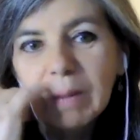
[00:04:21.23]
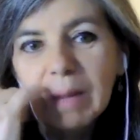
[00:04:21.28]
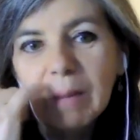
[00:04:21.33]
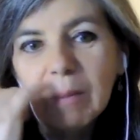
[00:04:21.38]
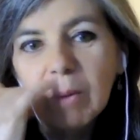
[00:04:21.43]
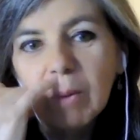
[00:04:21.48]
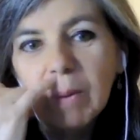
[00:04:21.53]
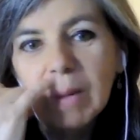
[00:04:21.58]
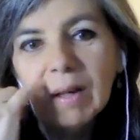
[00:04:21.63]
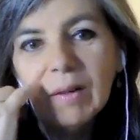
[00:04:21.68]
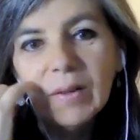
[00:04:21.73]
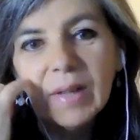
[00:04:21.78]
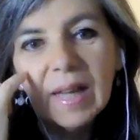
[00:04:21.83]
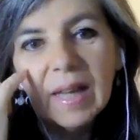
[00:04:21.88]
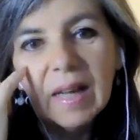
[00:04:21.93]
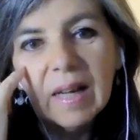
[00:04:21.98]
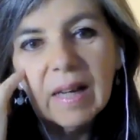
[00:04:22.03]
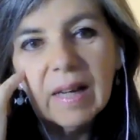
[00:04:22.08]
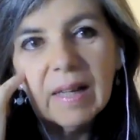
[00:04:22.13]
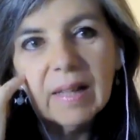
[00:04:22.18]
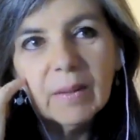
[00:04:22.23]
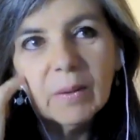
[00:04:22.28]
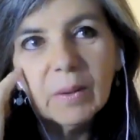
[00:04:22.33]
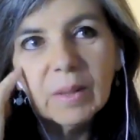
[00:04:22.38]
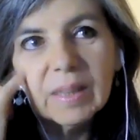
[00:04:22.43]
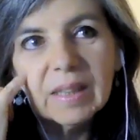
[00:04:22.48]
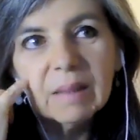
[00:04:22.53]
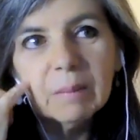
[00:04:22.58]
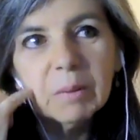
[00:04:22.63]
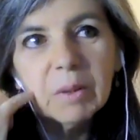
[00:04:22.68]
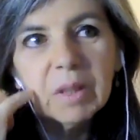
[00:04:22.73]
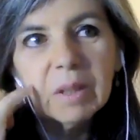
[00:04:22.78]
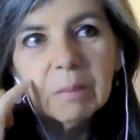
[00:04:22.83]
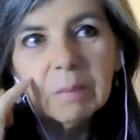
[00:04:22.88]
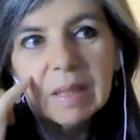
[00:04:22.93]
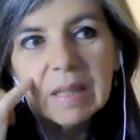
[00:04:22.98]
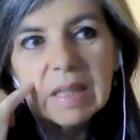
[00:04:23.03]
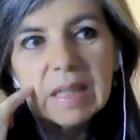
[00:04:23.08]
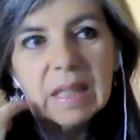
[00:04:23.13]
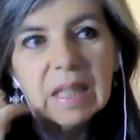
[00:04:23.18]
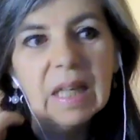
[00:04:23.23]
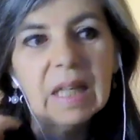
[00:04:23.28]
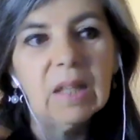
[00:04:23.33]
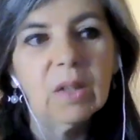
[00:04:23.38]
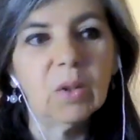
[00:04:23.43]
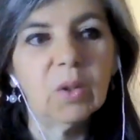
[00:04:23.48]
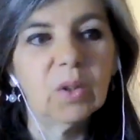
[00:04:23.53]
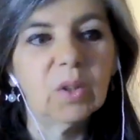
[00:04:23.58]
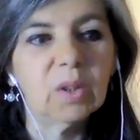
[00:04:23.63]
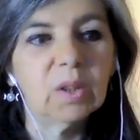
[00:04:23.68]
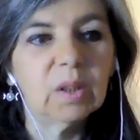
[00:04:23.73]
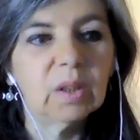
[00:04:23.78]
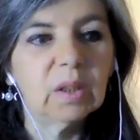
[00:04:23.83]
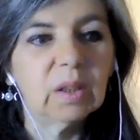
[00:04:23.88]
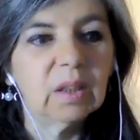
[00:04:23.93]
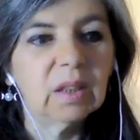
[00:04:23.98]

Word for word: podamos valorar o estemos demasiado,